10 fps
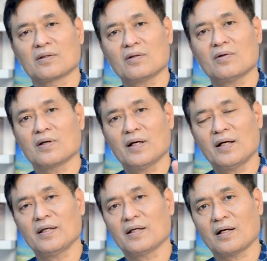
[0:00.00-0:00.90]
ต้อง
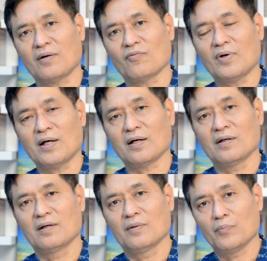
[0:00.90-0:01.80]
ให้คำว่า
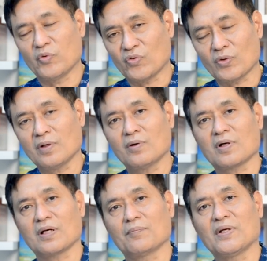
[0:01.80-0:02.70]
มิวสิควล
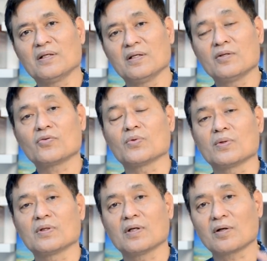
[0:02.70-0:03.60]
กำลังได้ดีที่สุด
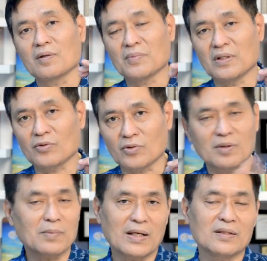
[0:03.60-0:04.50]
แล้วก็มีโทน
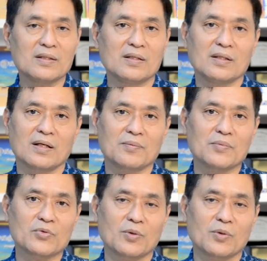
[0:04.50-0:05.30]
นบาลานซ์ที่ดีครับท่านผู้ช